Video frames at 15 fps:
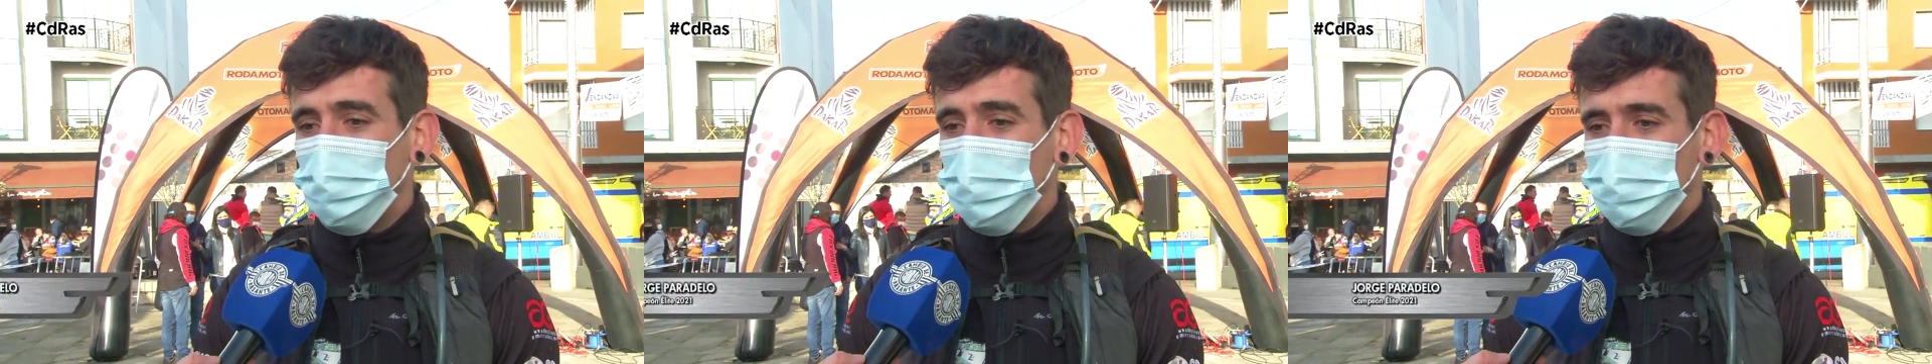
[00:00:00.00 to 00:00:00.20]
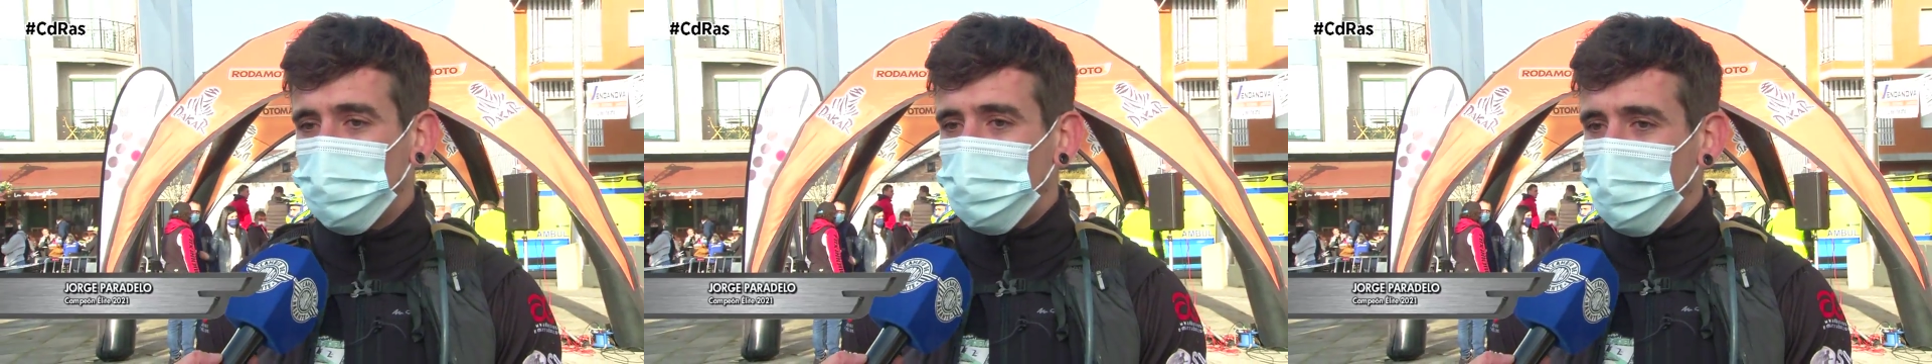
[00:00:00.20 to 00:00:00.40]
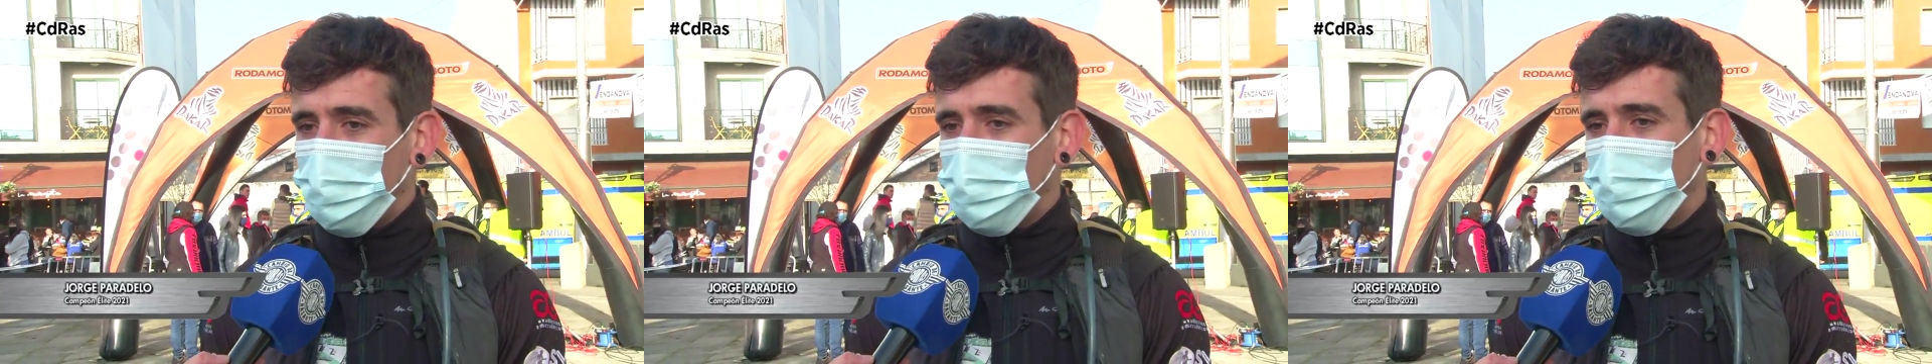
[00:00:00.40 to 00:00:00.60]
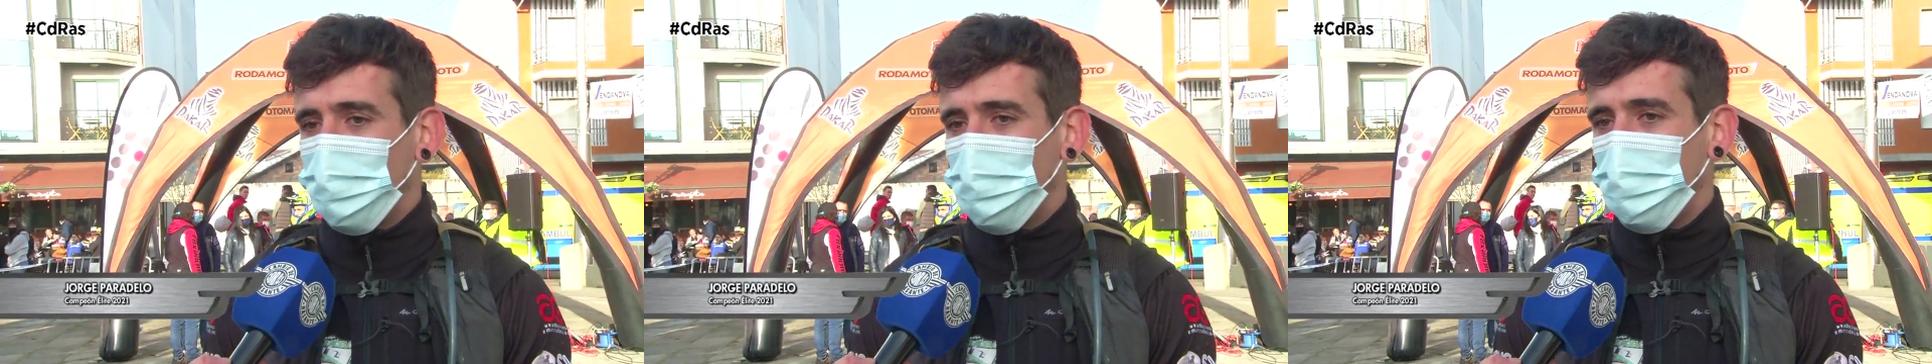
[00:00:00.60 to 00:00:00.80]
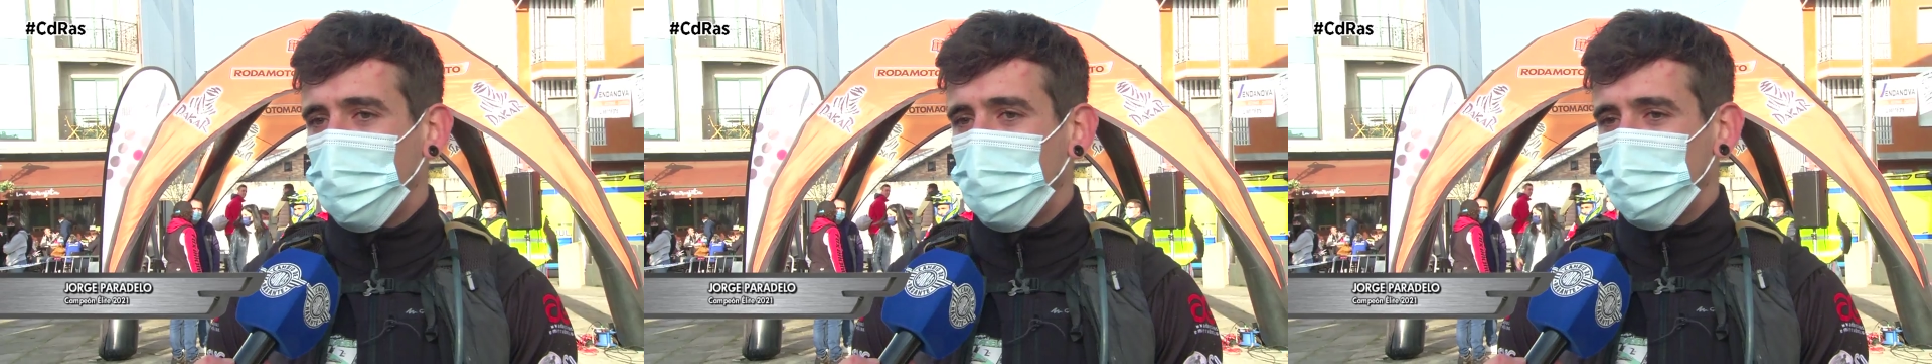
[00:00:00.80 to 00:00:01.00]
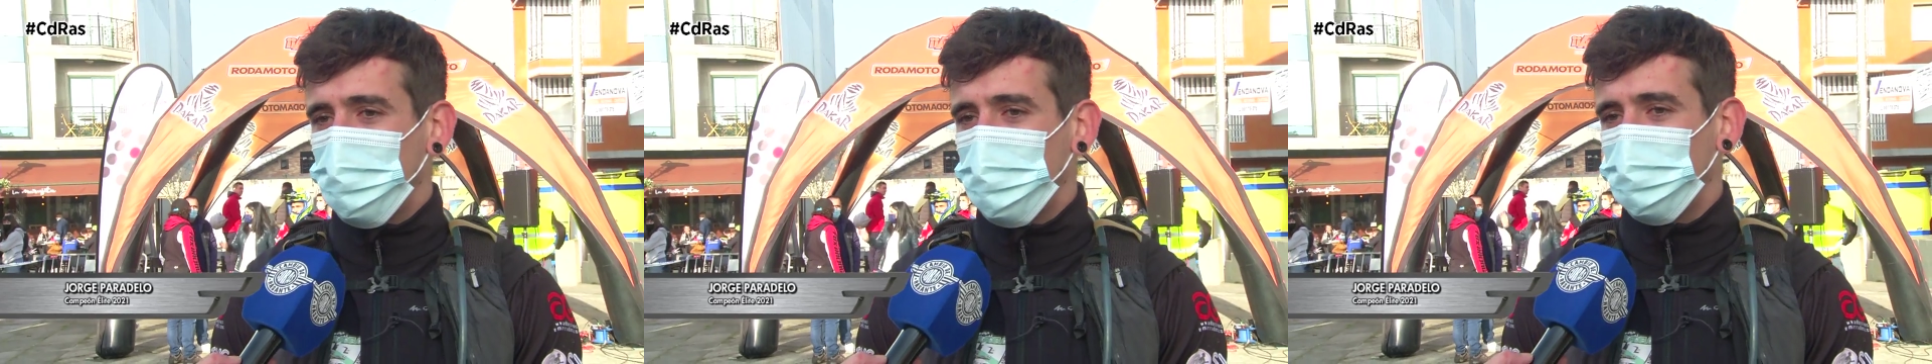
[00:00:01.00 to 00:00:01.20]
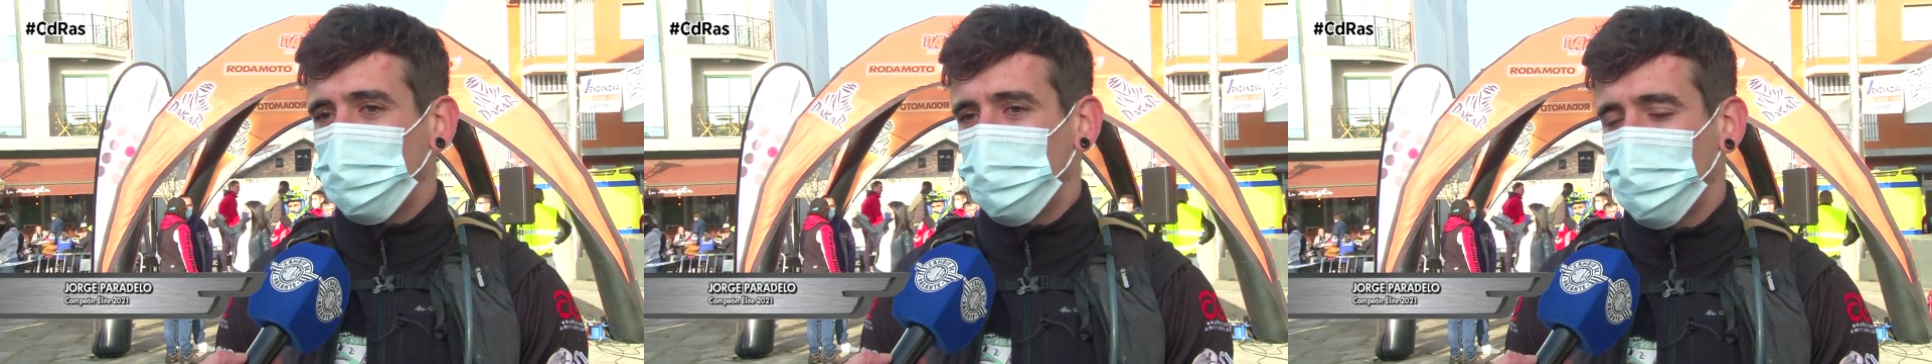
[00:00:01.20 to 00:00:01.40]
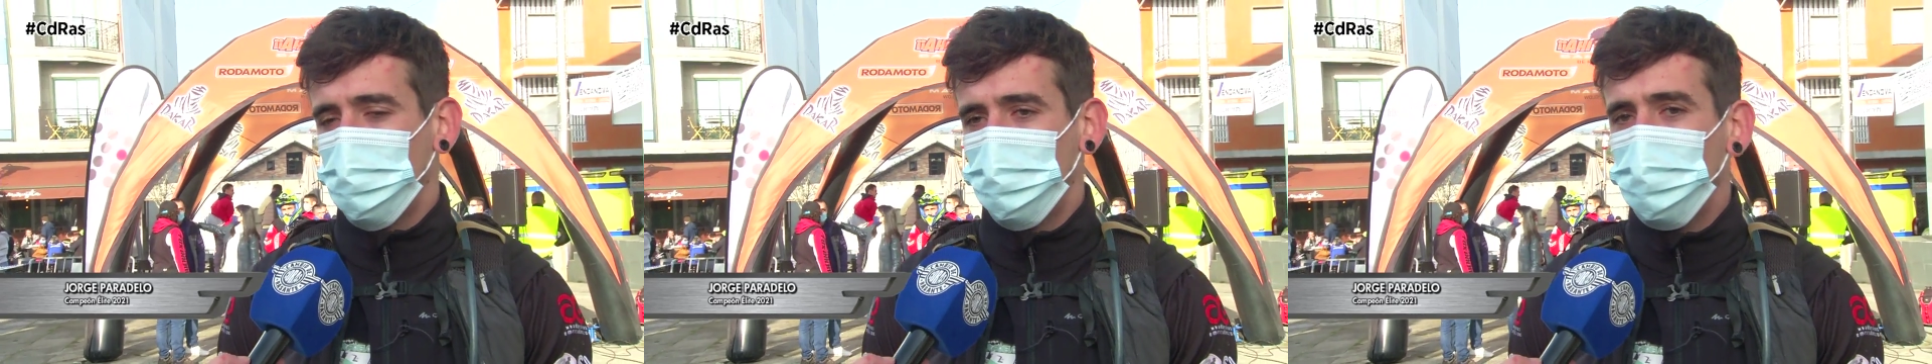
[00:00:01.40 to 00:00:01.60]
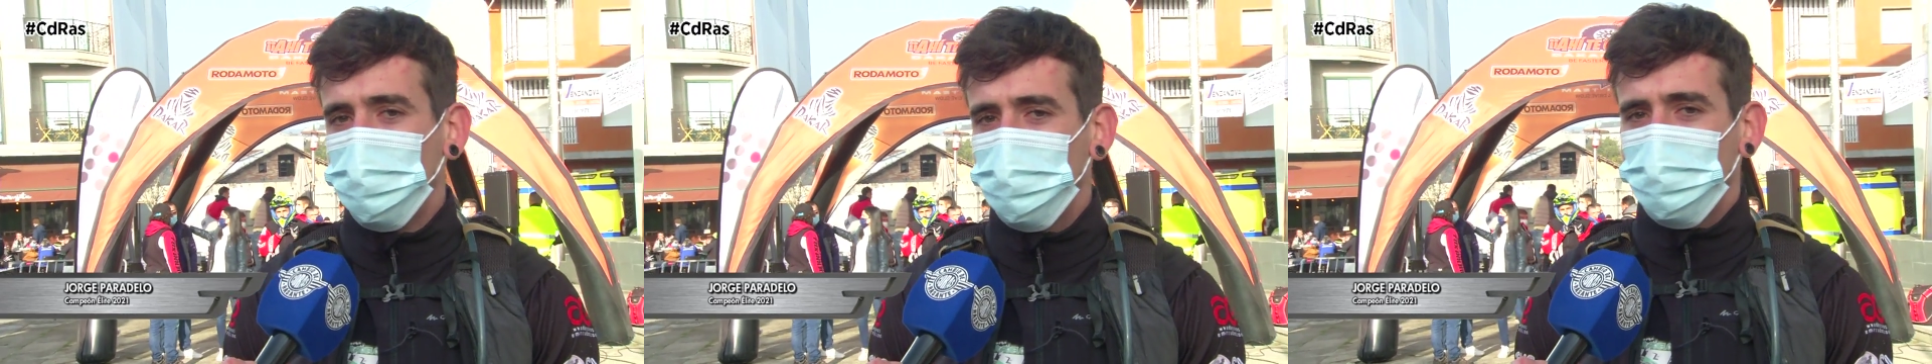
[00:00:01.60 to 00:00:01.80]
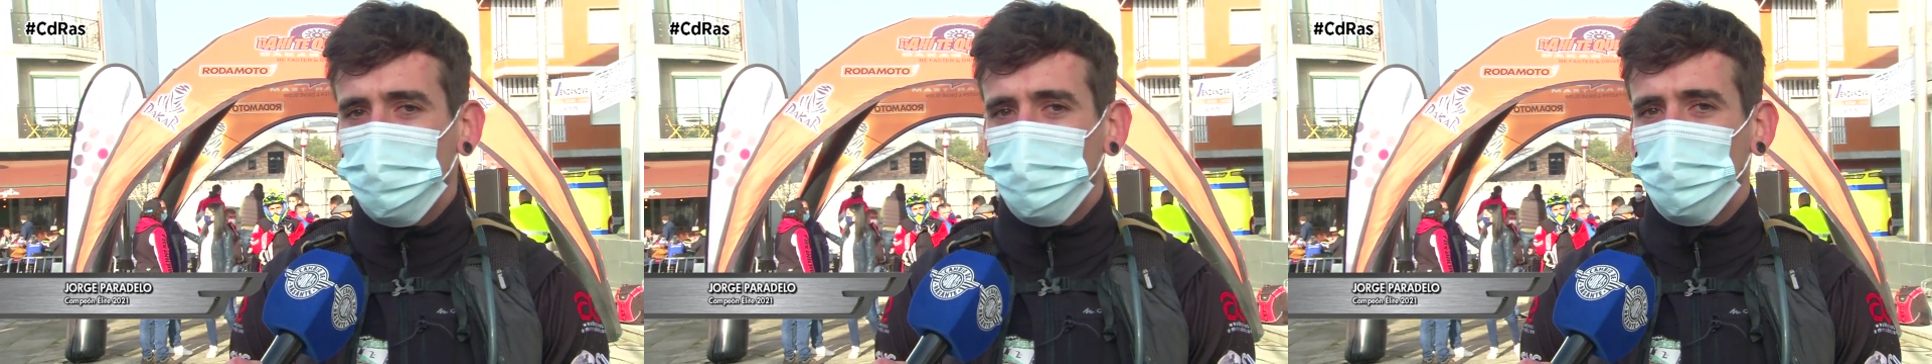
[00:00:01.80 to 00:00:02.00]
muy chulas, la liga se esforzó
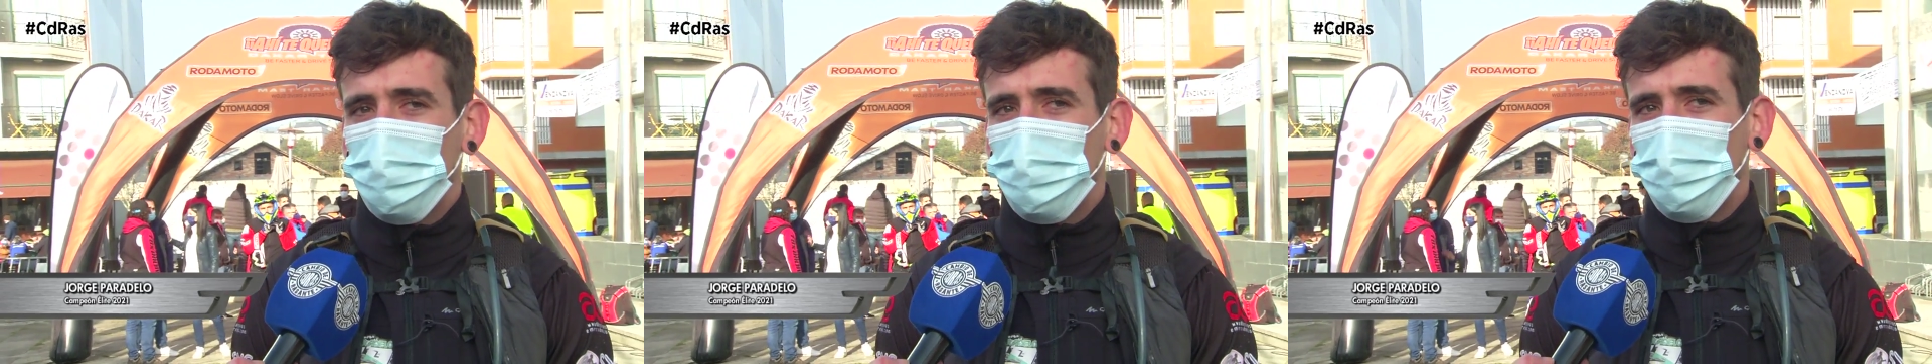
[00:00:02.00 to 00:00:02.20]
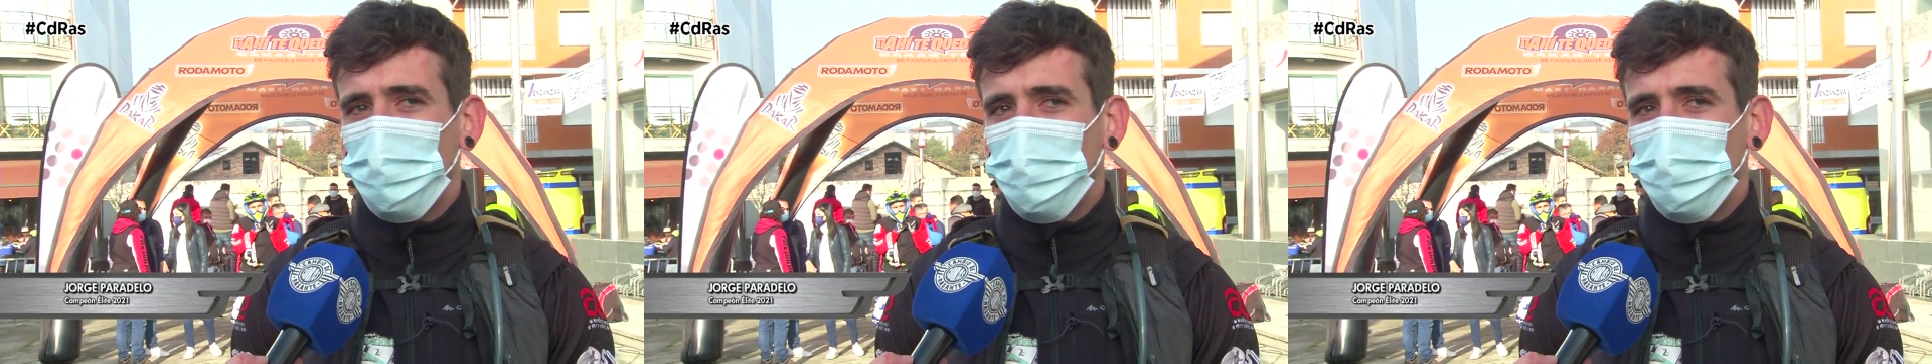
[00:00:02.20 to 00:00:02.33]
mucho,